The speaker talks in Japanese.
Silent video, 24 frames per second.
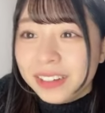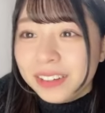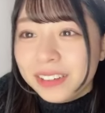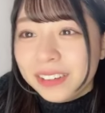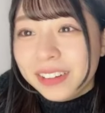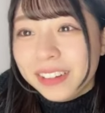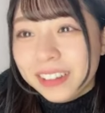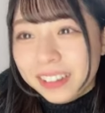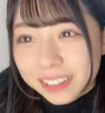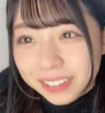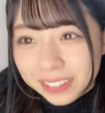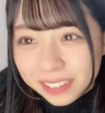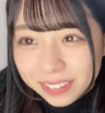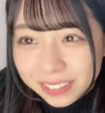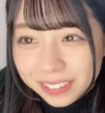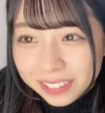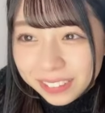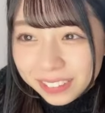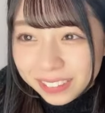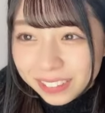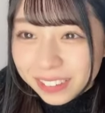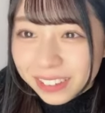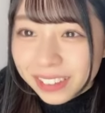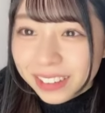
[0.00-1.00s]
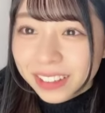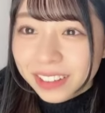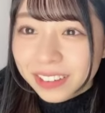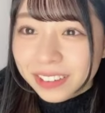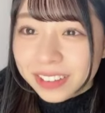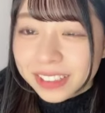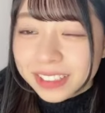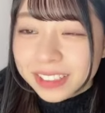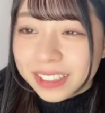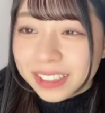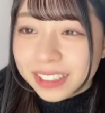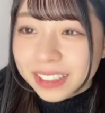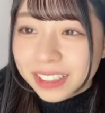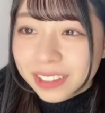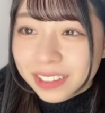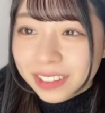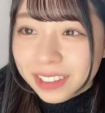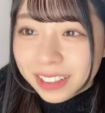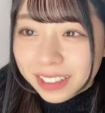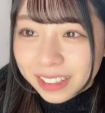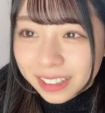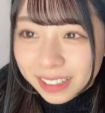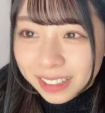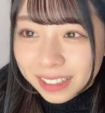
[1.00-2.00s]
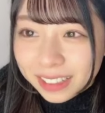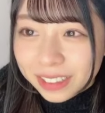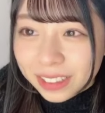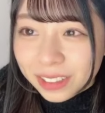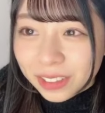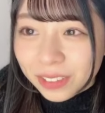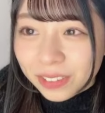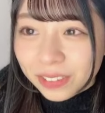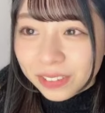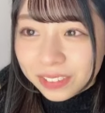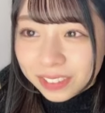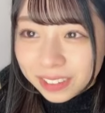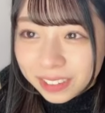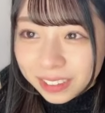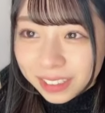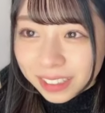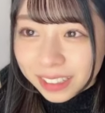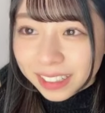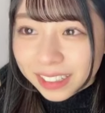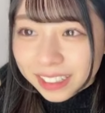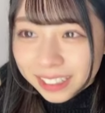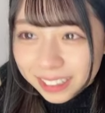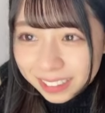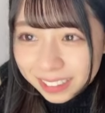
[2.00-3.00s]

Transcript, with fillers: あの忘れてるかなって思って